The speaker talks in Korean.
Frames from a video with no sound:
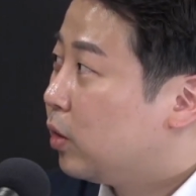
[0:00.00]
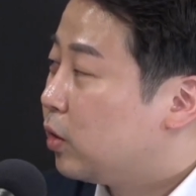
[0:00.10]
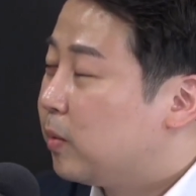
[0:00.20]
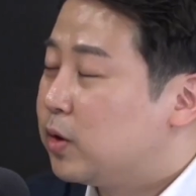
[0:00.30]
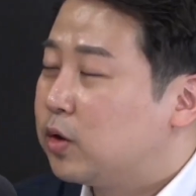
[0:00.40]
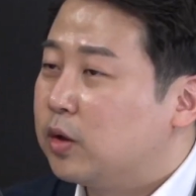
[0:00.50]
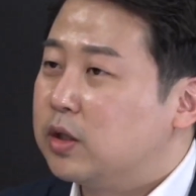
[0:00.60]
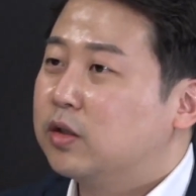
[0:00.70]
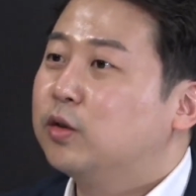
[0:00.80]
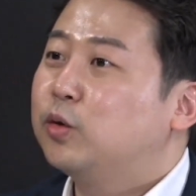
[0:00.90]
그러면서
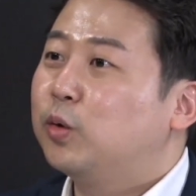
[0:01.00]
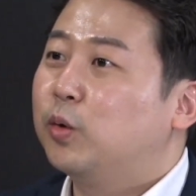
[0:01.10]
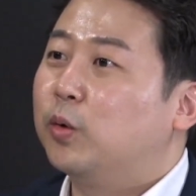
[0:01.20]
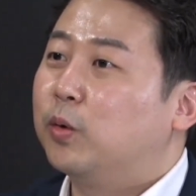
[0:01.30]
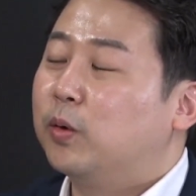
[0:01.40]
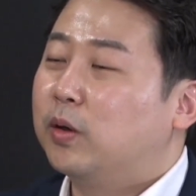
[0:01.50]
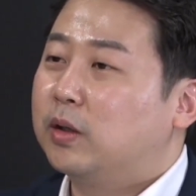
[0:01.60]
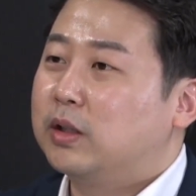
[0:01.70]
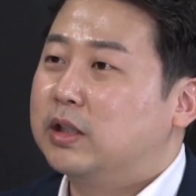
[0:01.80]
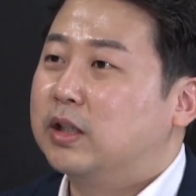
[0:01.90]
이제 스스로
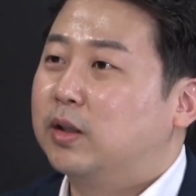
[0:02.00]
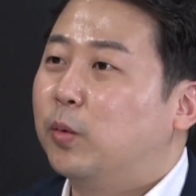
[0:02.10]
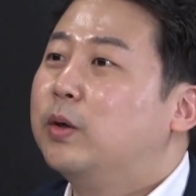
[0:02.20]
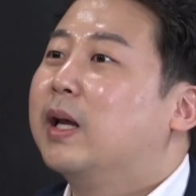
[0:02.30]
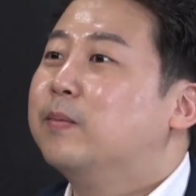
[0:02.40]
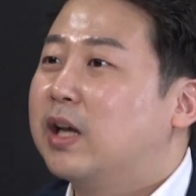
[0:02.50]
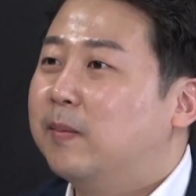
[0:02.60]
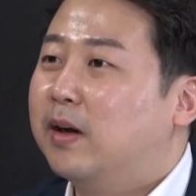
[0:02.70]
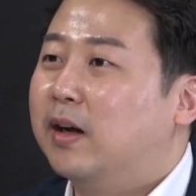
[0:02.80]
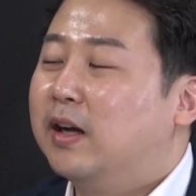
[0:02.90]
이제 농담
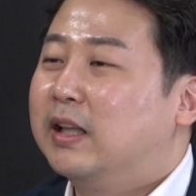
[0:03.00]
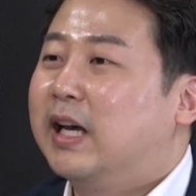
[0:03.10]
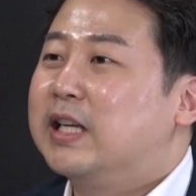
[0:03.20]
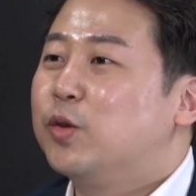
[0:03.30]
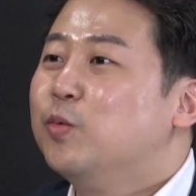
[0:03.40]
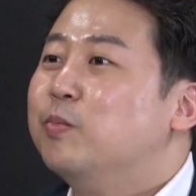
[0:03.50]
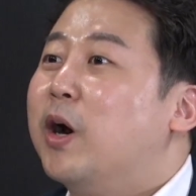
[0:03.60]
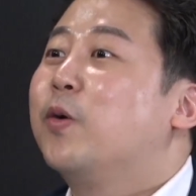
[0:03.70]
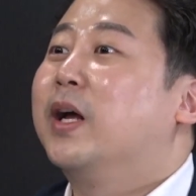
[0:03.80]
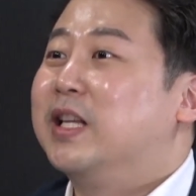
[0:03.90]
삼아 나 이제
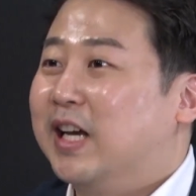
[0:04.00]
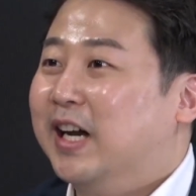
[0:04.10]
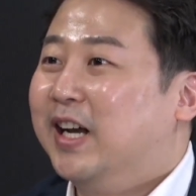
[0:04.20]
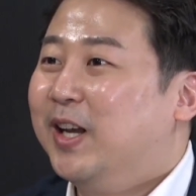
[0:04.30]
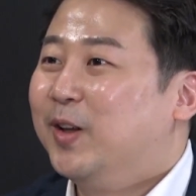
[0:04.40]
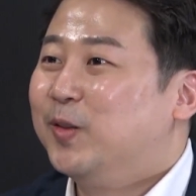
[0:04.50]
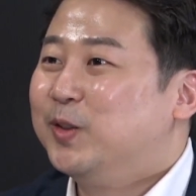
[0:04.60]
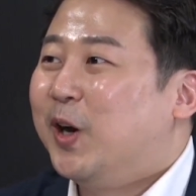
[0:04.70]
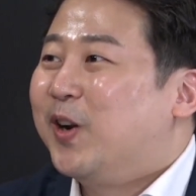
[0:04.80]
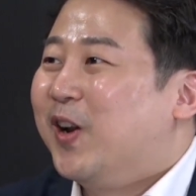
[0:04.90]
윤멀관이다.
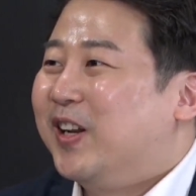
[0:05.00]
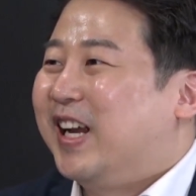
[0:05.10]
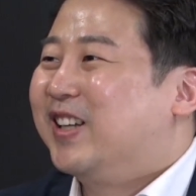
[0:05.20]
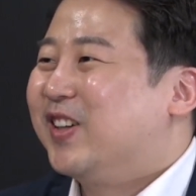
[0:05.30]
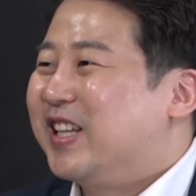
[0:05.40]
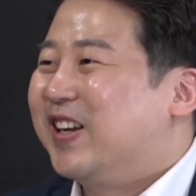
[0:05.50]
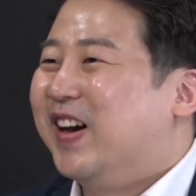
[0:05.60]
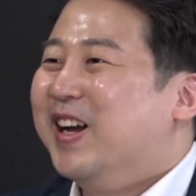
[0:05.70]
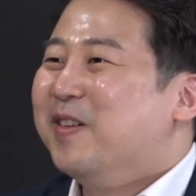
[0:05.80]
윤석열 음. 당선인과